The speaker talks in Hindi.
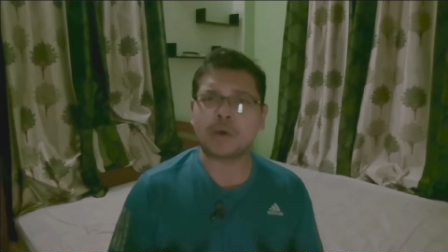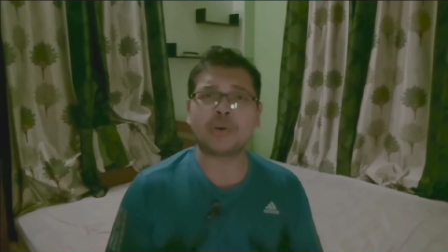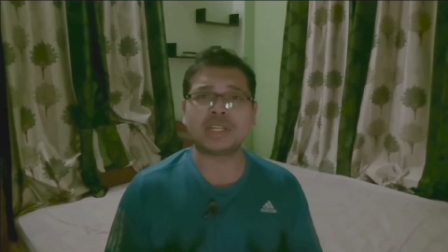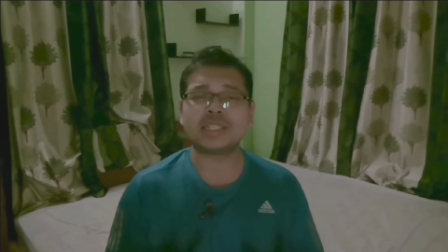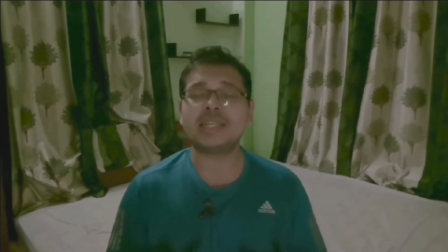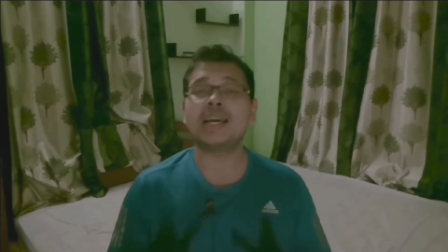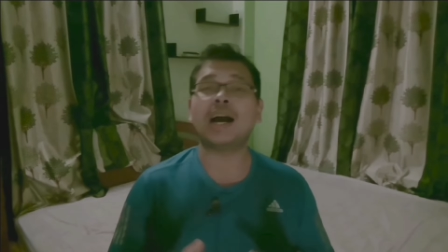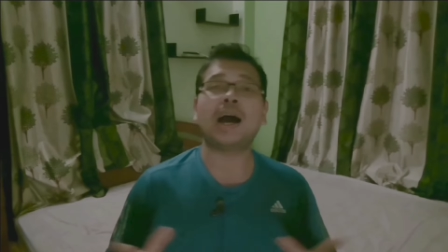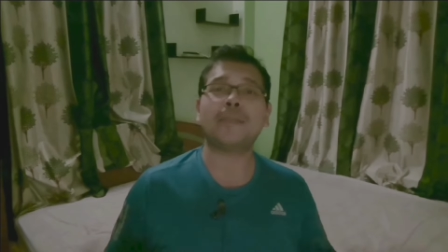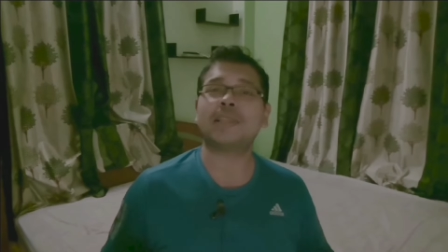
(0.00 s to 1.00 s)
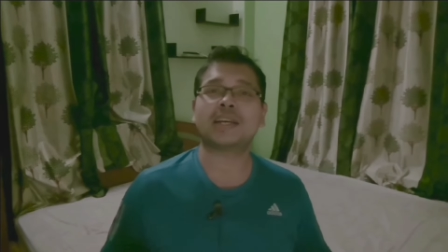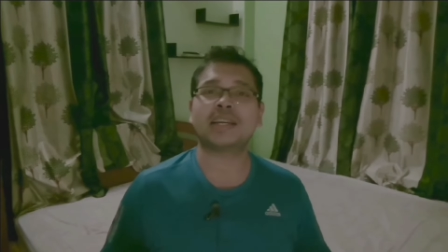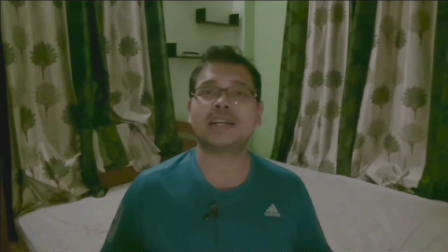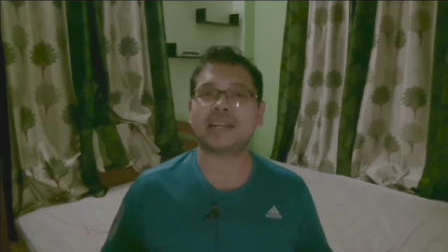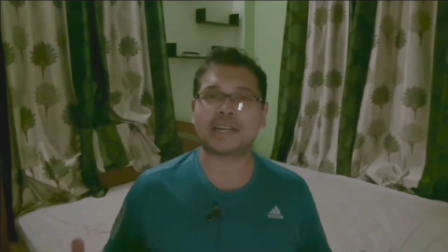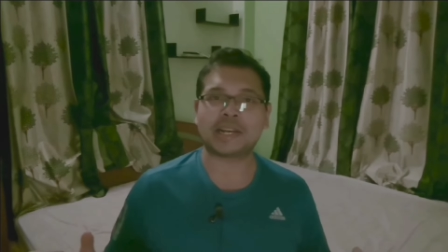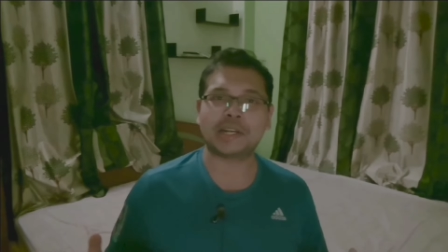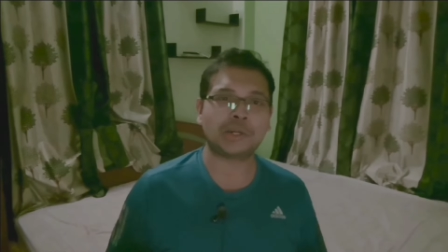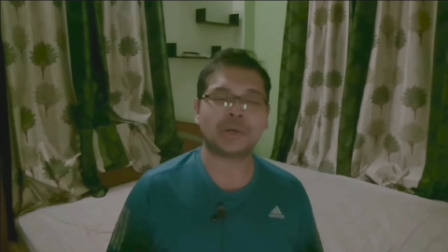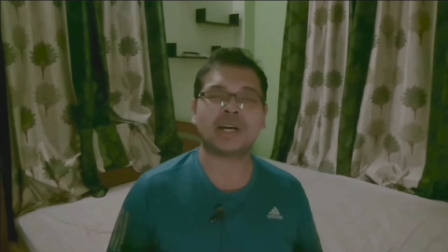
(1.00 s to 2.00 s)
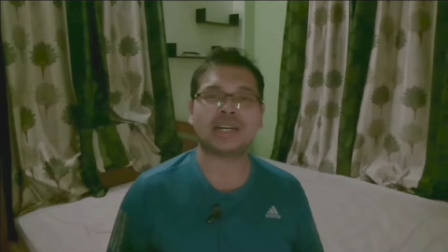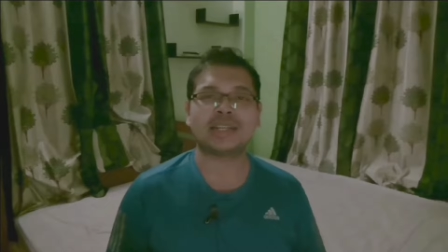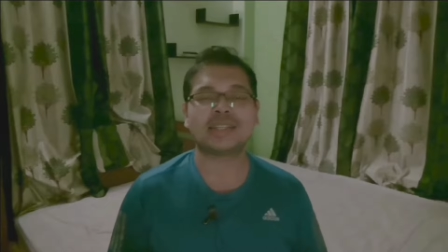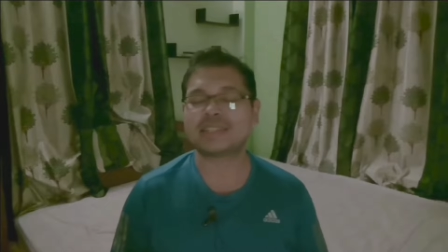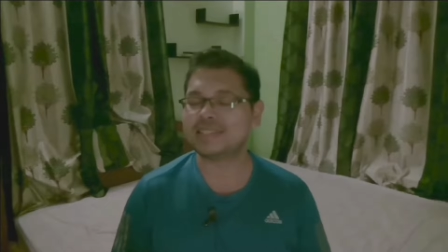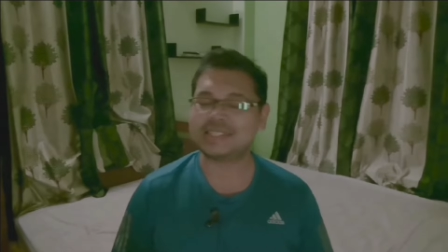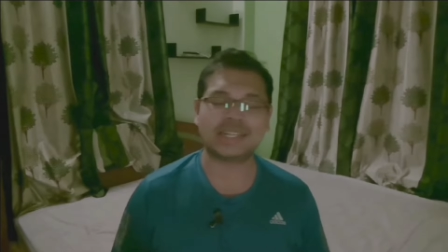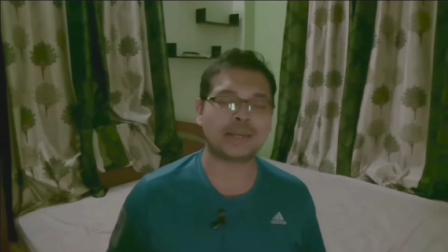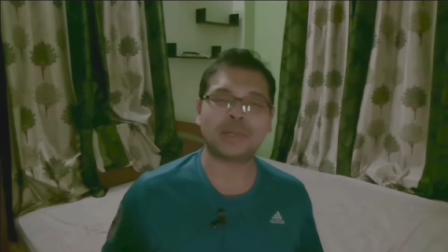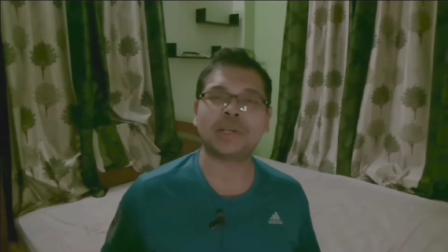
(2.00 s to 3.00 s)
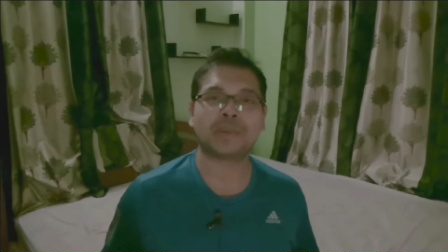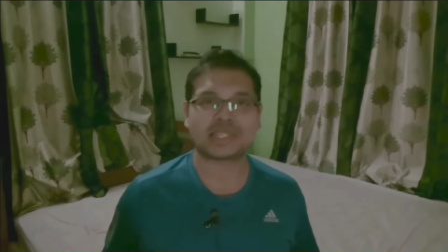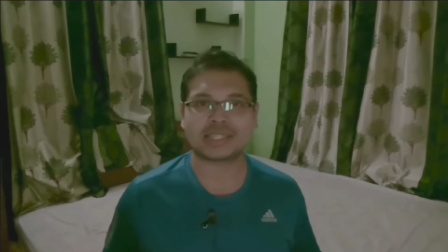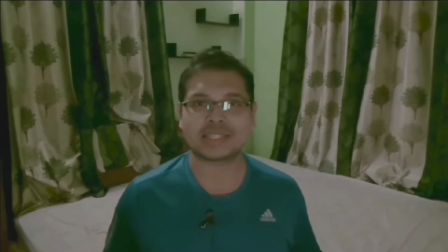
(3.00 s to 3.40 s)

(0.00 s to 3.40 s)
मैं हूं ऋषि आप देख रहे हैं टेक्निकल योगट चलिए वीडियो में